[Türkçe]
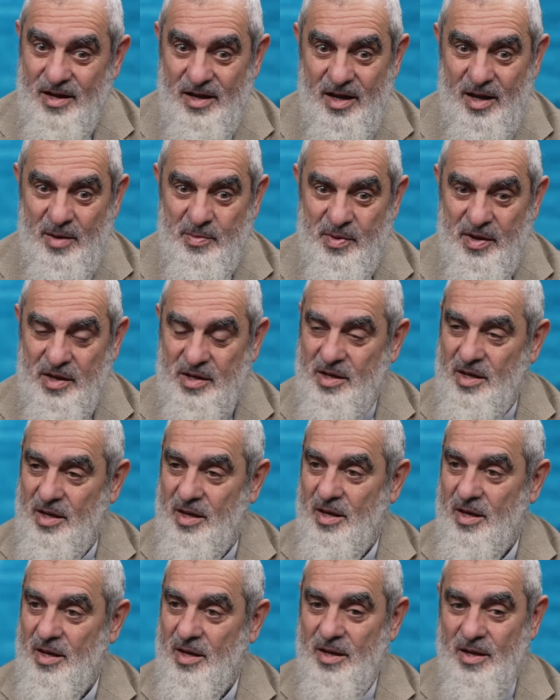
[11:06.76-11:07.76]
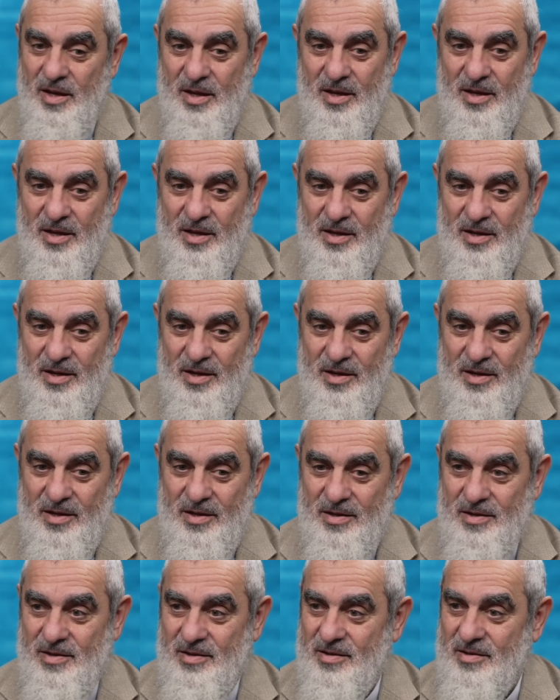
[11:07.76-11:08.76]
E peki
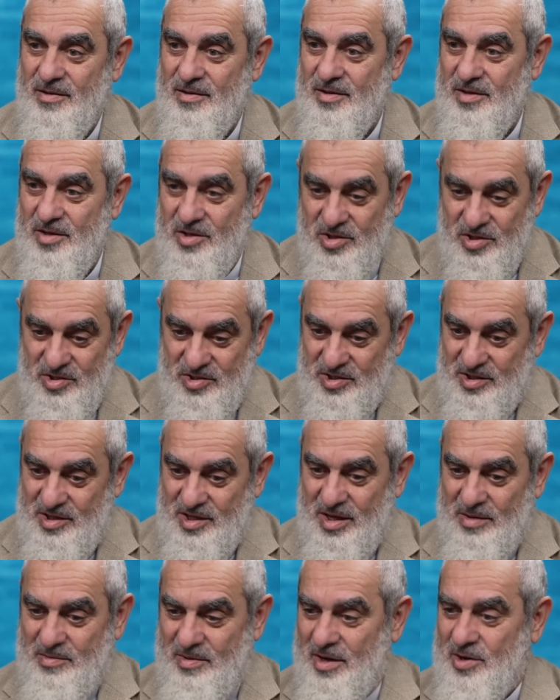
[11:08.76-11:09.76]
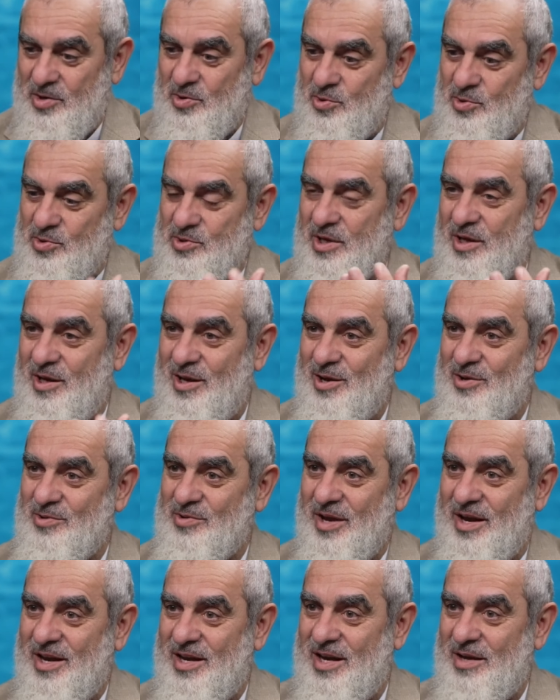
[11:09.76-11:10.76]
e, ikisini de bakıyoruz Allahu
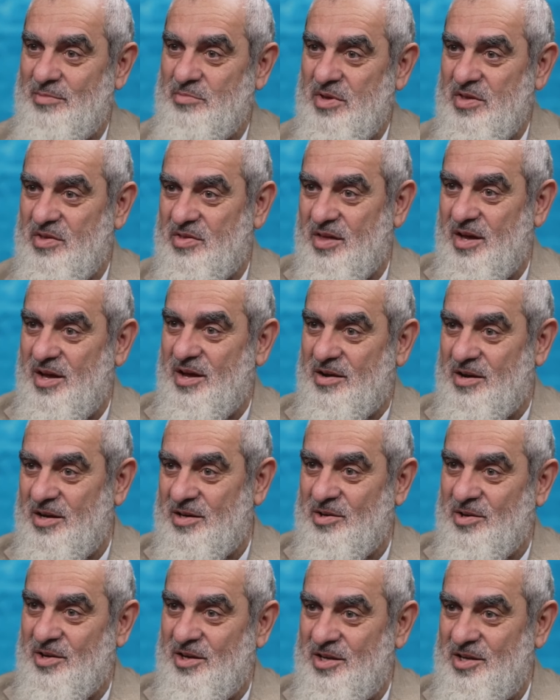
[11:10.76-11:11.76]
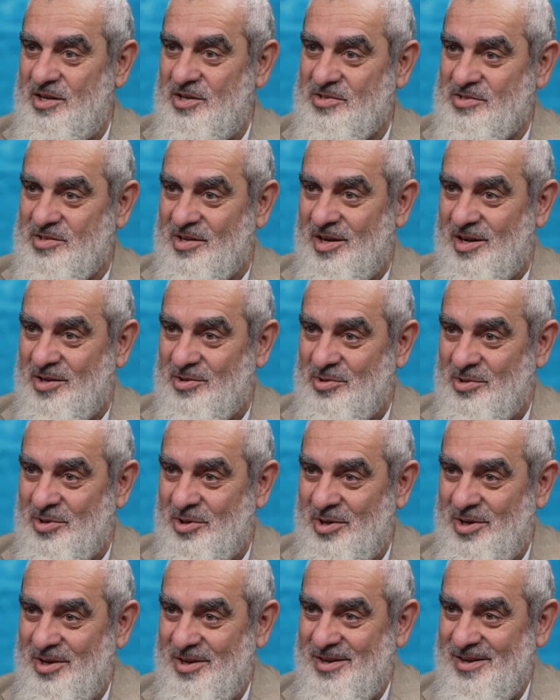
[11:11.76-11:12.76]
Teala misakan galiza
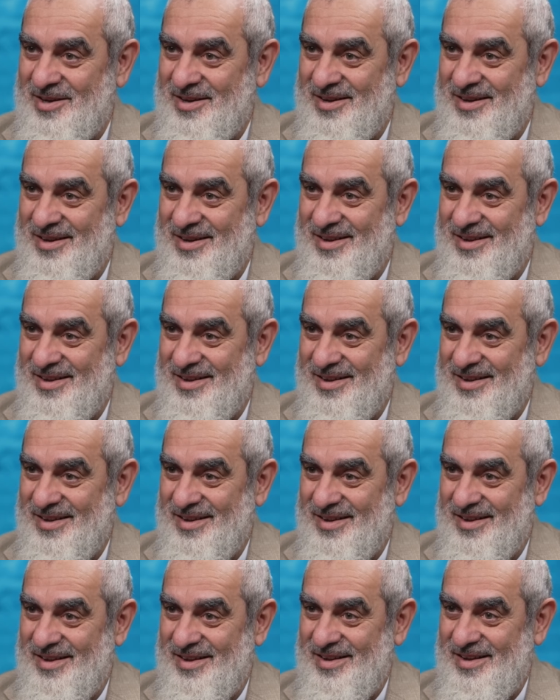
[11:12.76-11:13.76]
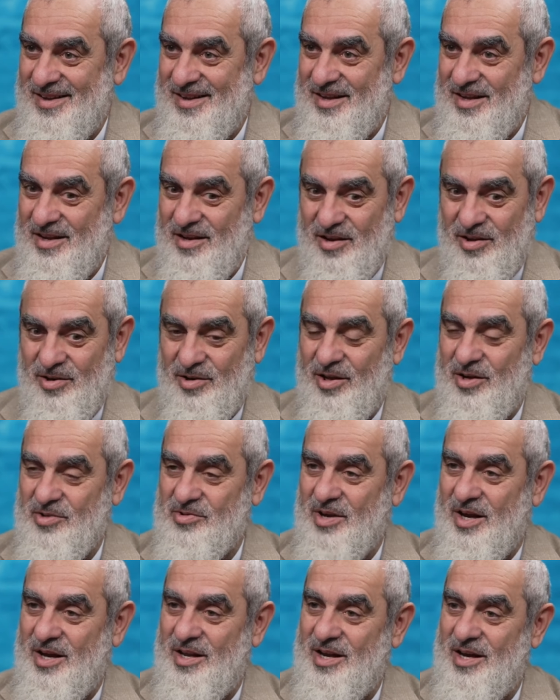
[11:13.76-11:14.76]
diyor. Evet. Allahu
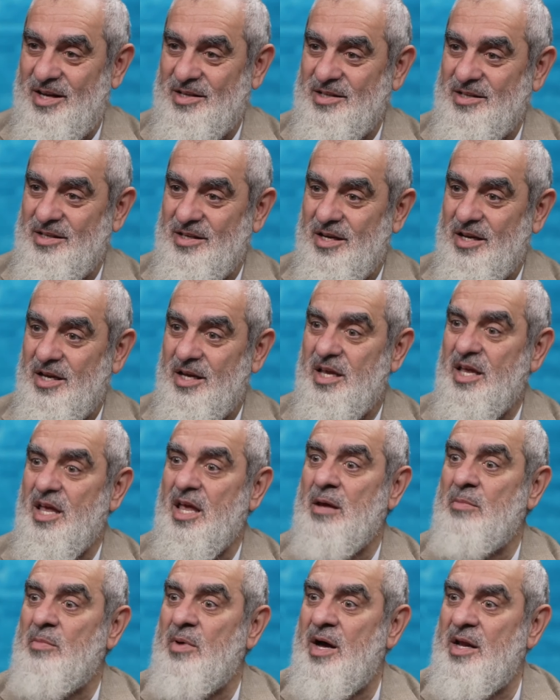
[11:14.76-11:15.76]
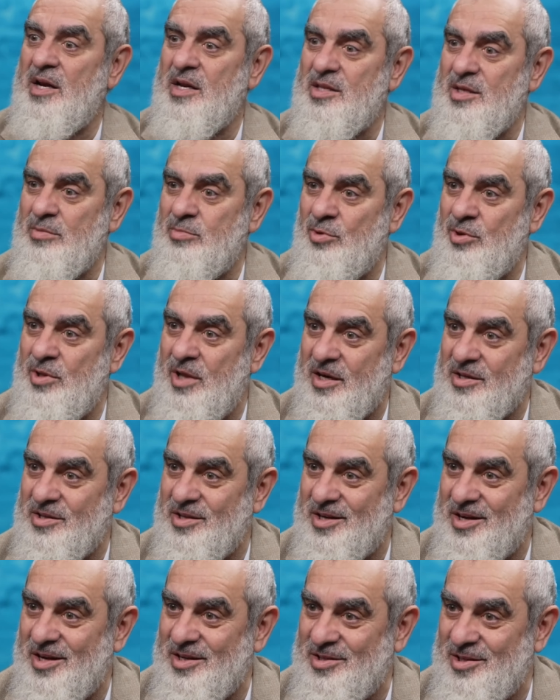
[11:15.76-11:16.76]
Teala'nın emaneti bunlar
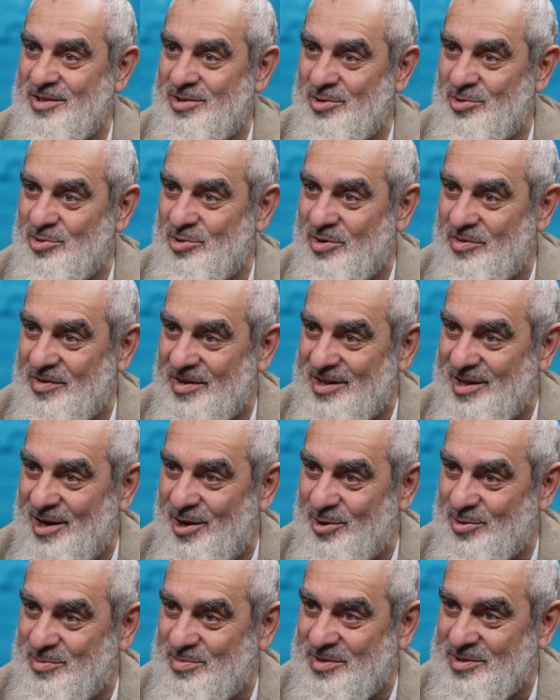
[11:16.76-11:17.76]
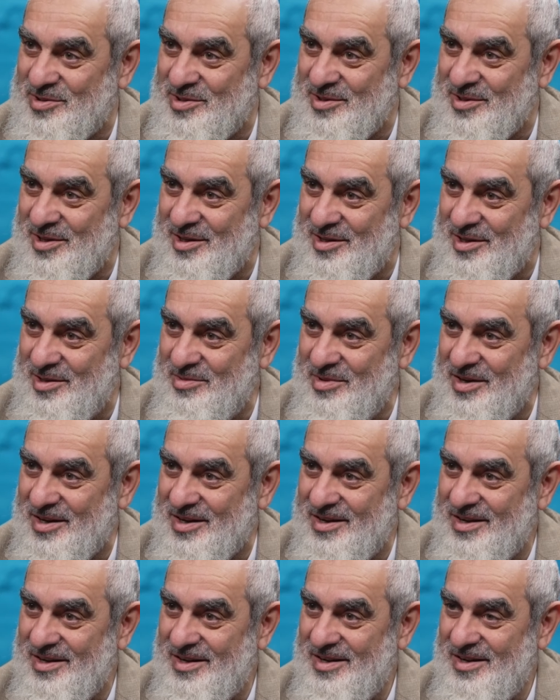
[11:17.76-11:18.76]
dikkat edin diyor veda hutbesinde değil mi?
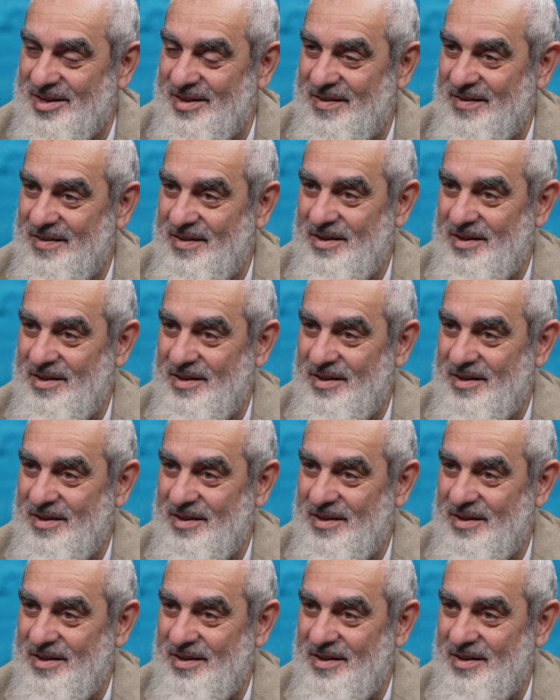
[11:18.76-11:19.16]
Evet